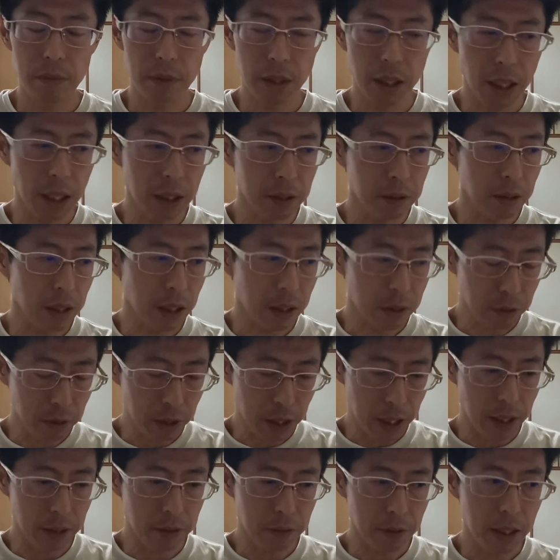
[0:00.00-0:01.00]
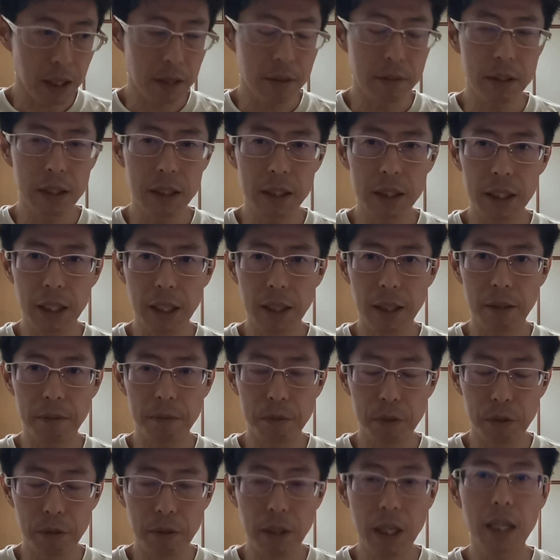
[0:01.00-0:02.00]
あ後であの確認したら
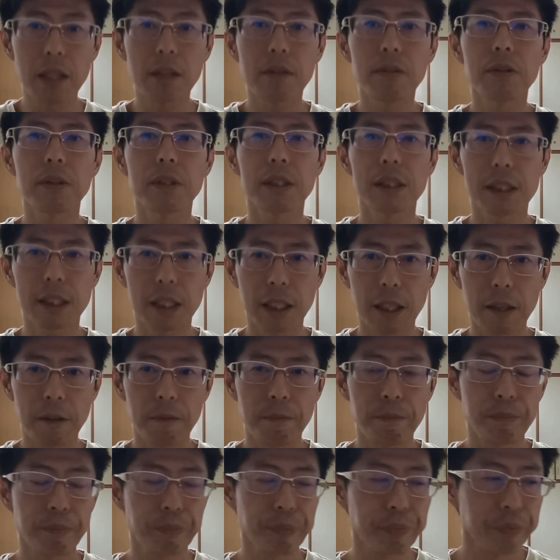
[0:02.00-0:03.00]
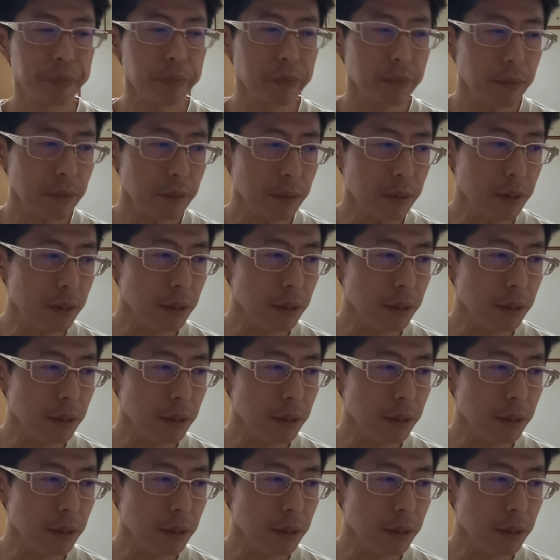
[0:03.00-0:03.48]
もう分かることですからだか